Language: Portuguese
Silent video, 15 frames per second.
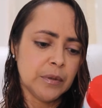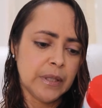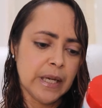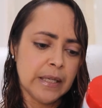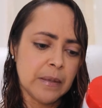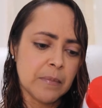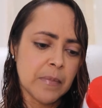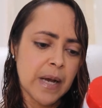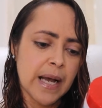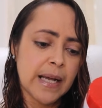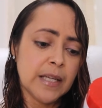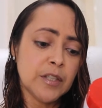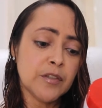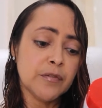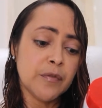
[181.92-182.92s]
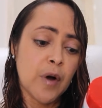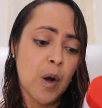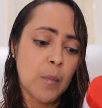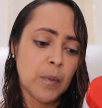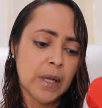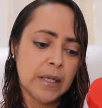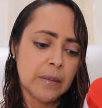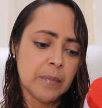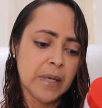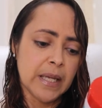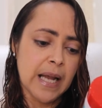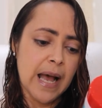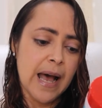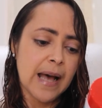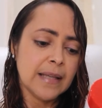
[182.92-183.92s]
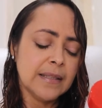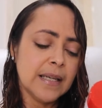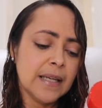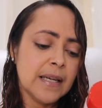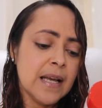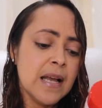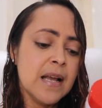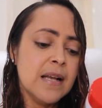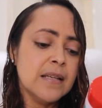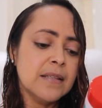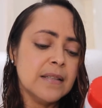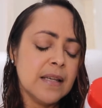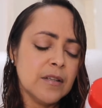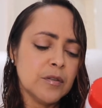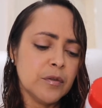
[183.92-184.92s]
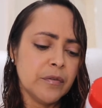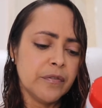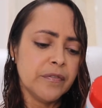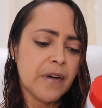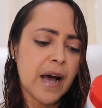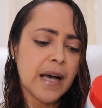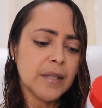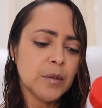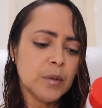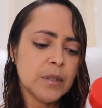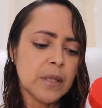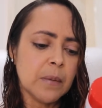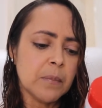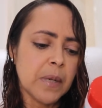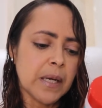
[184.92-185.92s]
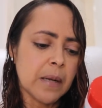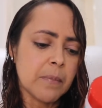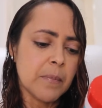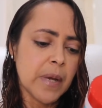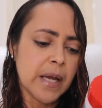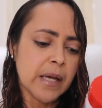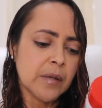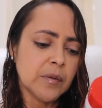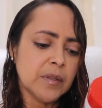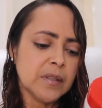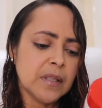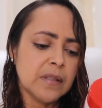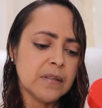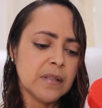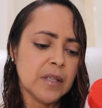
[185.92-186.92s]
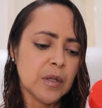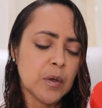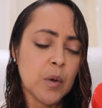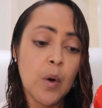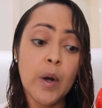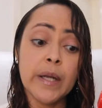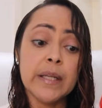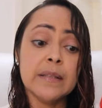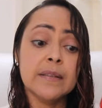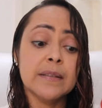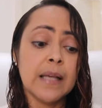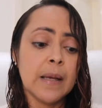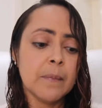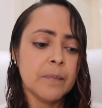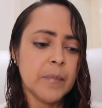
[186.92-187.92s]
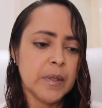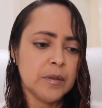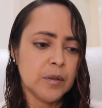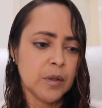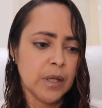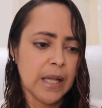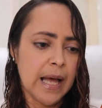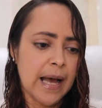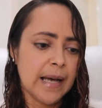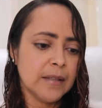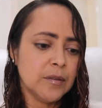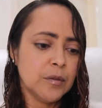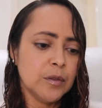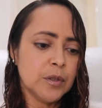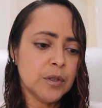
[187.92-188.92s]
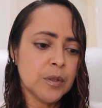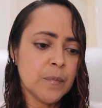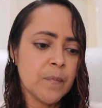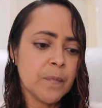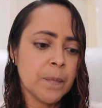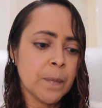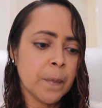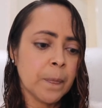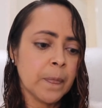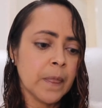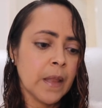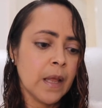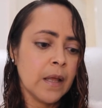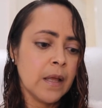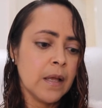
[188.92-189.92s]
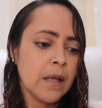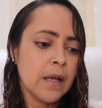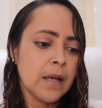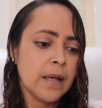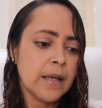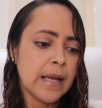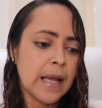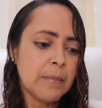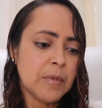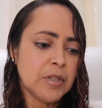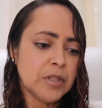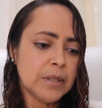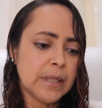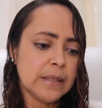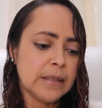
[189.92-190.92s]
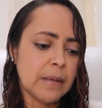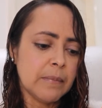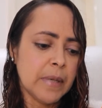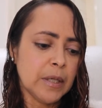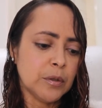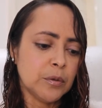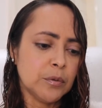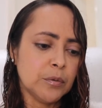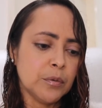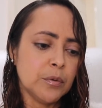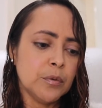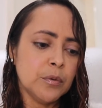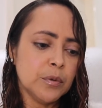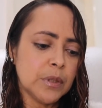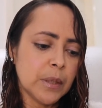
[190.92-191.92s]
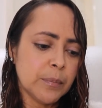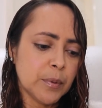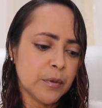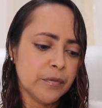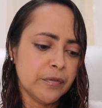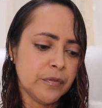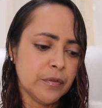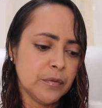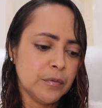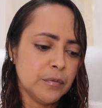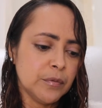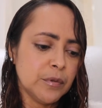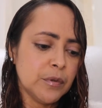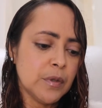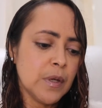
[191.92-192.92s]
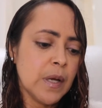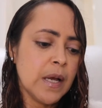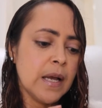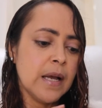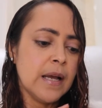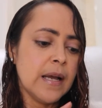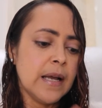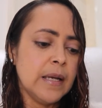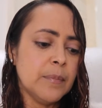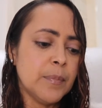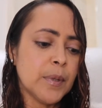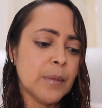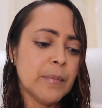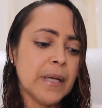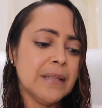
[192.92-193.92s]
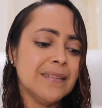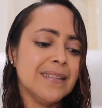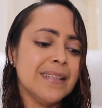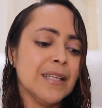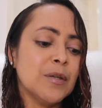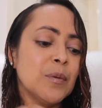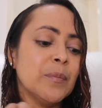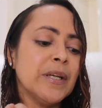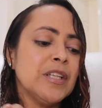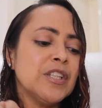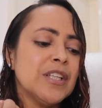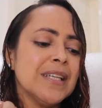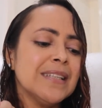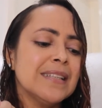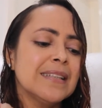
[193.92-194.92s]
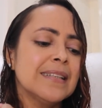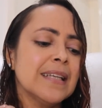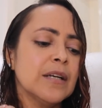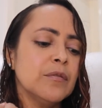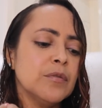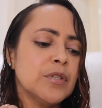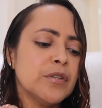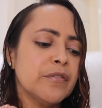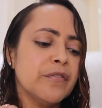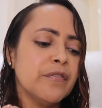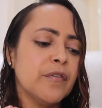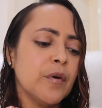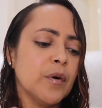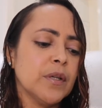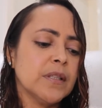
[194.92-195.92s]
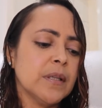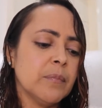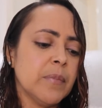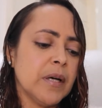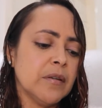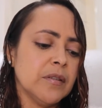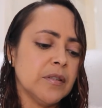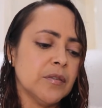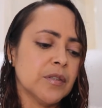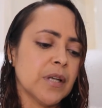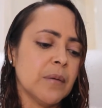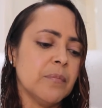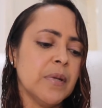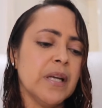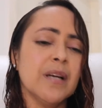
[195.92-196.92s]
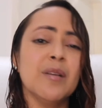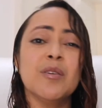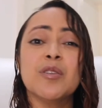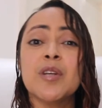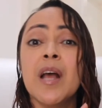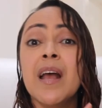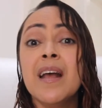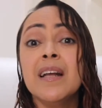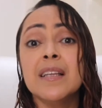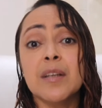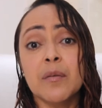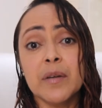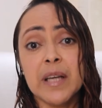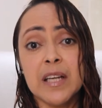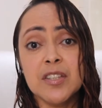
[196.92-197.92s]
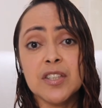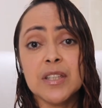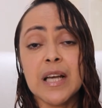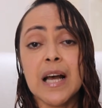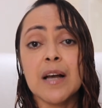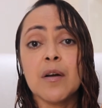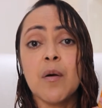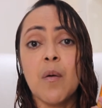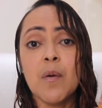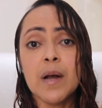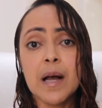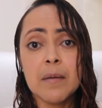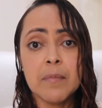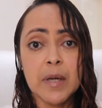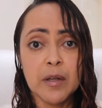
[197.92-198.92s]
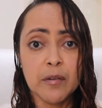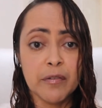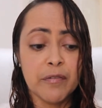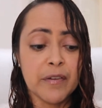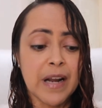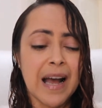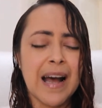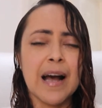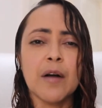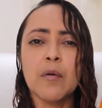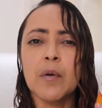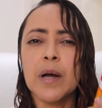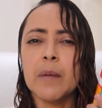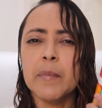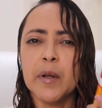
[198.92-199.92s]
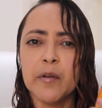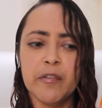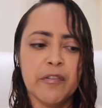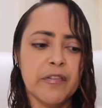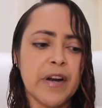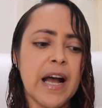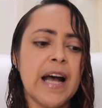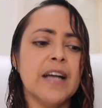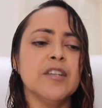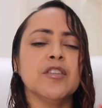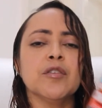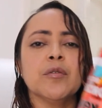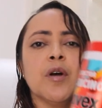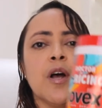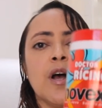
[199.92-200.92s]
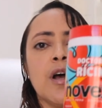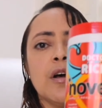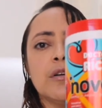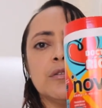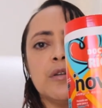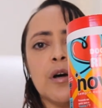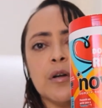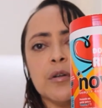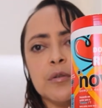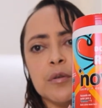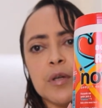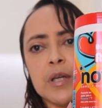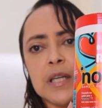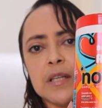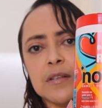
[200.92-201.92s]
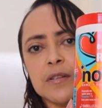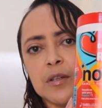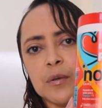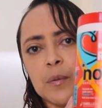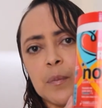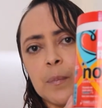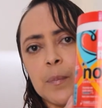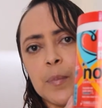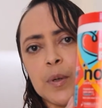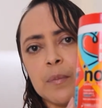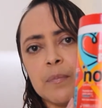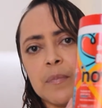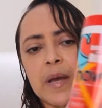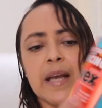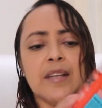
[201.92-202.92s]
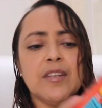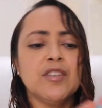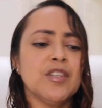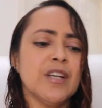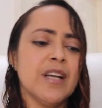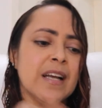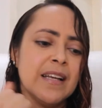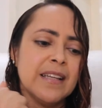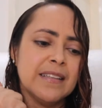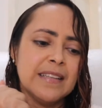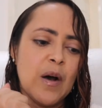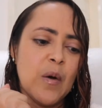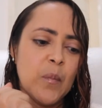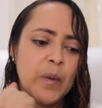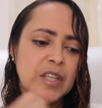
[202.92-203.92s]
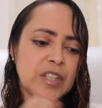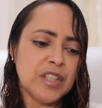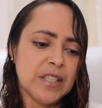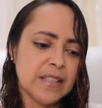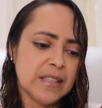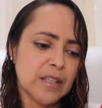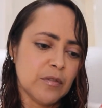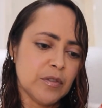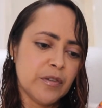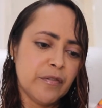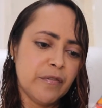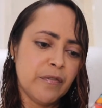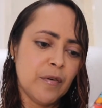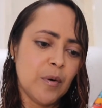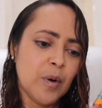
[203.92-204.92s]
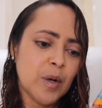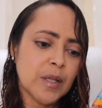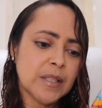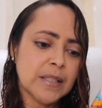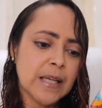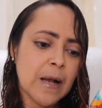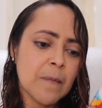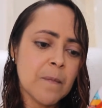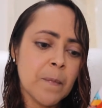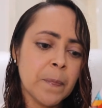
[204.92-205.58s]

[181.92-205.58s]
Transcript: em animais, fórmula liberada, sem sulfato, sem parabenos, sem silicone, sem petrolatos. Creme de tratamento ultra profundo. Ele promete ser uma injeção de força para os seus cabelos. Então, quem está com cabelo fraco, cabelo frágil, Dr. Rícino promete dar uma injeção de força